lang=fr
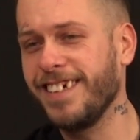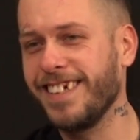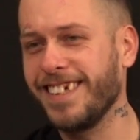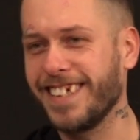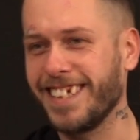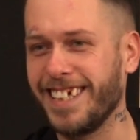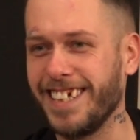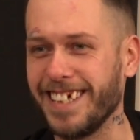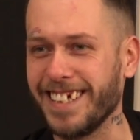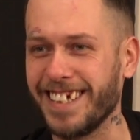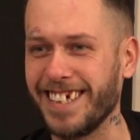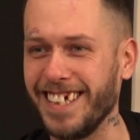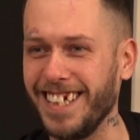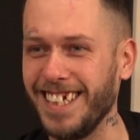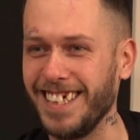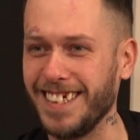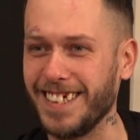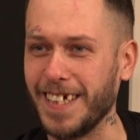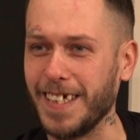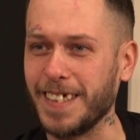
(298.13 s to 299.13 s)
qui,
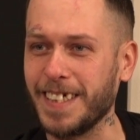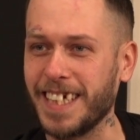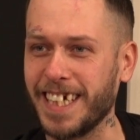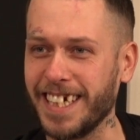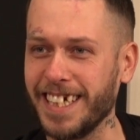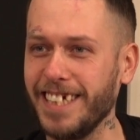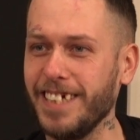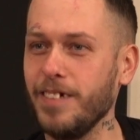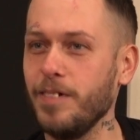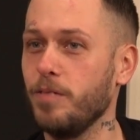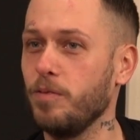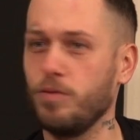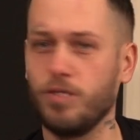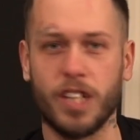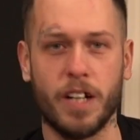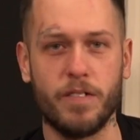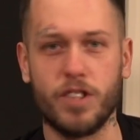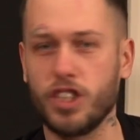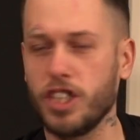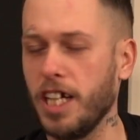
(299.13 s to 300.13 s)
les inscrivent. Oui, vous
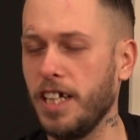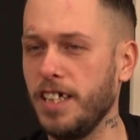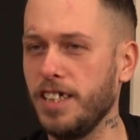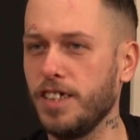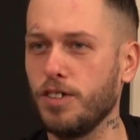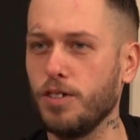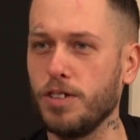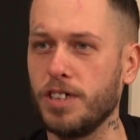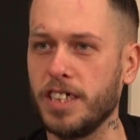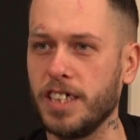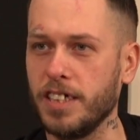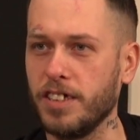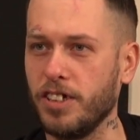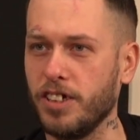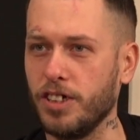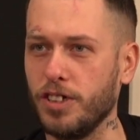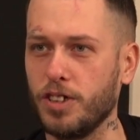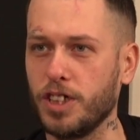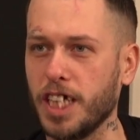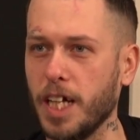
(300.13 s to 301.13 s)
avez juste aller sur le site
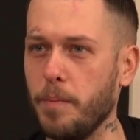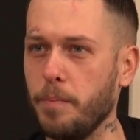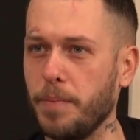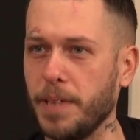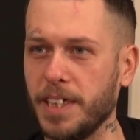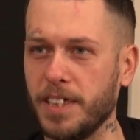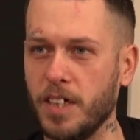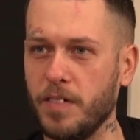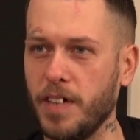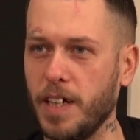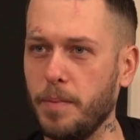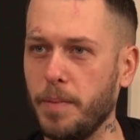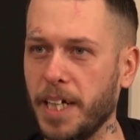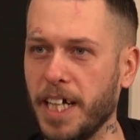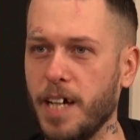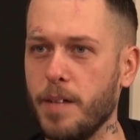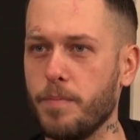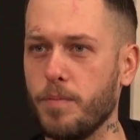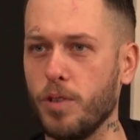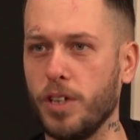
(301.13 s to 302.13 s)
du camping de
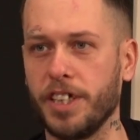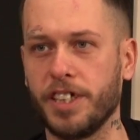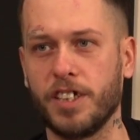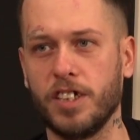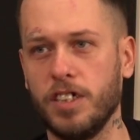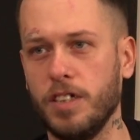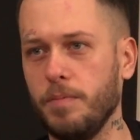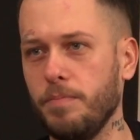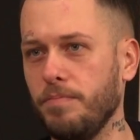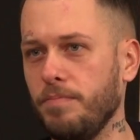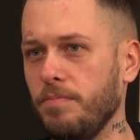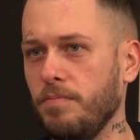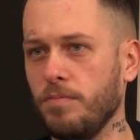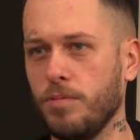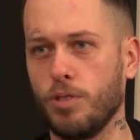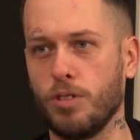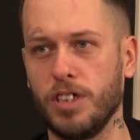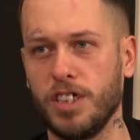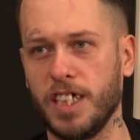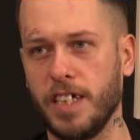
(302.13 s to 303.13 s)
valbriand.com.
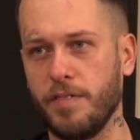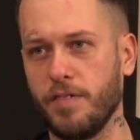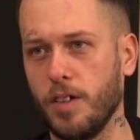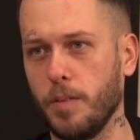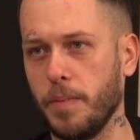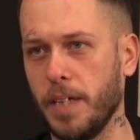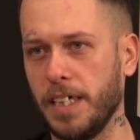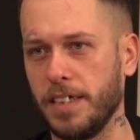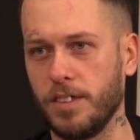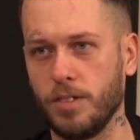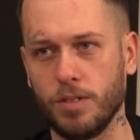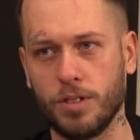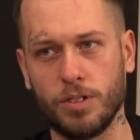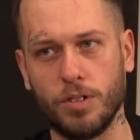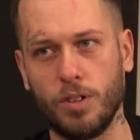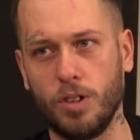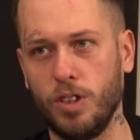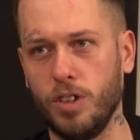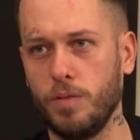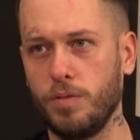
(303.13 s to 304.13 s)
Toutes les informations
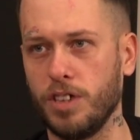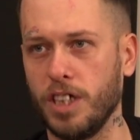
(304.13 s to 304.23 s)
sont là. Vous